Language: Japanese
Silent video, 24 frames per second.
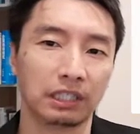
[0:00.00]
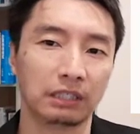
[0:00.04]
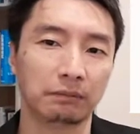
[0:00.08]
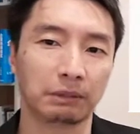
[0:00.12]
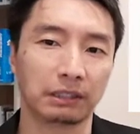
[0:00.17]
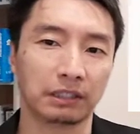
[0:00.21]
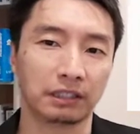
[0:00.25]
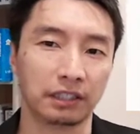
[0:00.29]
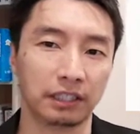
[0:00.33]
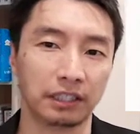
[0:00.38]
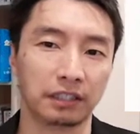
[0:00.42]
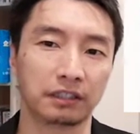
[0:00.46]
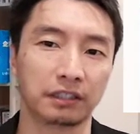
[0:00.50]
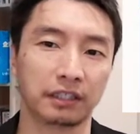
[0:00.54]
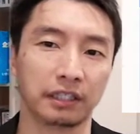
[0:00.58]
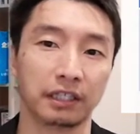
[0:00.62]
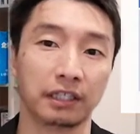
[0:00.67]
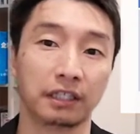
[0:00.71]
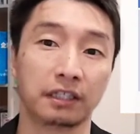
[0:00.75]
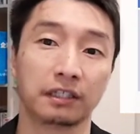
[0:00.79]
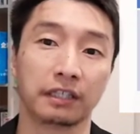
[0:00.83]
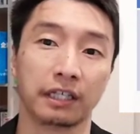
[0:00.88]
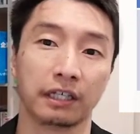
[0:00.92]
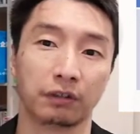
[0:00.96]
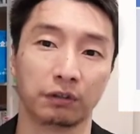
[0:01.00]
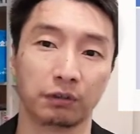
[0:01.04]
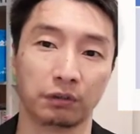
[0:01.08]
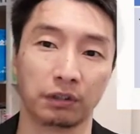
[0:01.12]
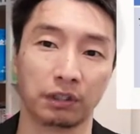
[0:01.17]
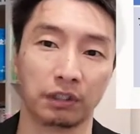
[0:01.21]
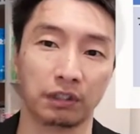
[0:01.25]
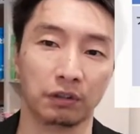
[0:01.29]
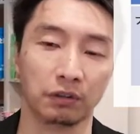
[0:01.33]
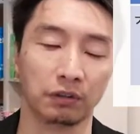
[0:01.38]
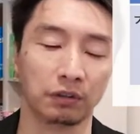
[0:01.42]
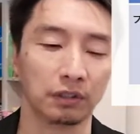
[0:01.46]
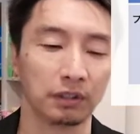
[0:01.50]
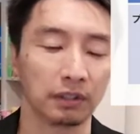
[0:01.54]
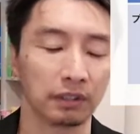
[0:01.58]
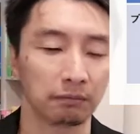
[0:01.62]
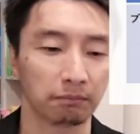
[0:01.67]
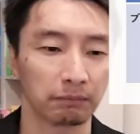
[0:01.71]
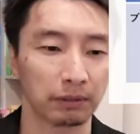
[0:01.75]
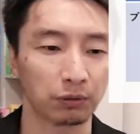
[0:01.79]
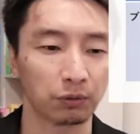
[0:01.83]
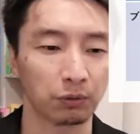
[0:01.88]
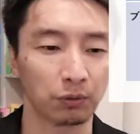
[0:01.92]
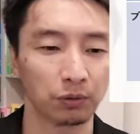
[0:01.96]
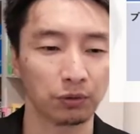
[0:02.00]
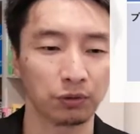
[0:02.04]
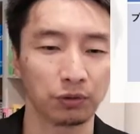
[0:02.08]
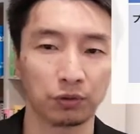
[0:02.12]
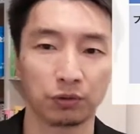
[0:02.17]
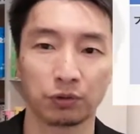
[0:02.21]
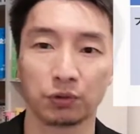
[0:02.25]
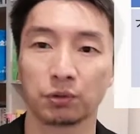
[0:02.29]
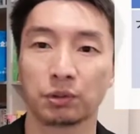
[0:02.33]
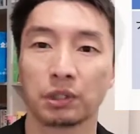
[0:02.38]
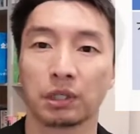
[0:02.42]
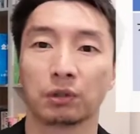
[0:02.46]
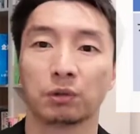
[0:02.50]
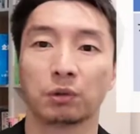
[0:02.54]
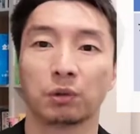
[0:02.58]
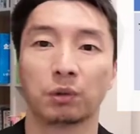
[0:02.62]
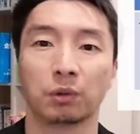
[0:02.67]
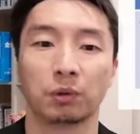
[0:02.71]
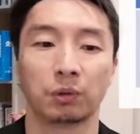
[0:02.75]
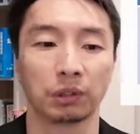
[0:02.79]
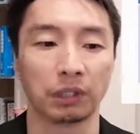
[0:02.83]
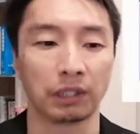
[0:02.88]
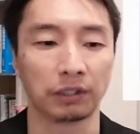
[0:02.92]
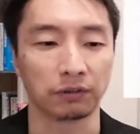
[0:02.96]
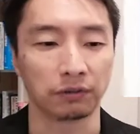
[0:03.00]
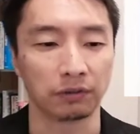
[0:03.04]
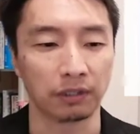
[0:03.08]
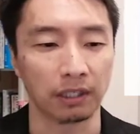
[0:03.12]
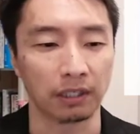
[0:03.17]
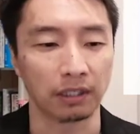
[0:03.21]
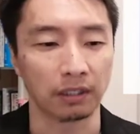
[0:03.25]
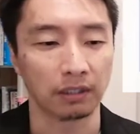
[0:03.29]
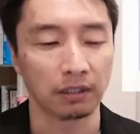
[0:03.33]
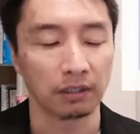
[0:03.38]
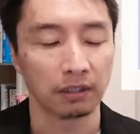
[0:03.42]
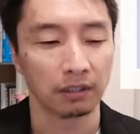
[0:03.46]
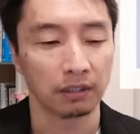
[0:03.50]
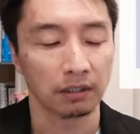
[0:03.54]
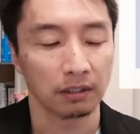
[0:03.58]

今に生きていくっていう、まあ、そういう集客方法なんですね。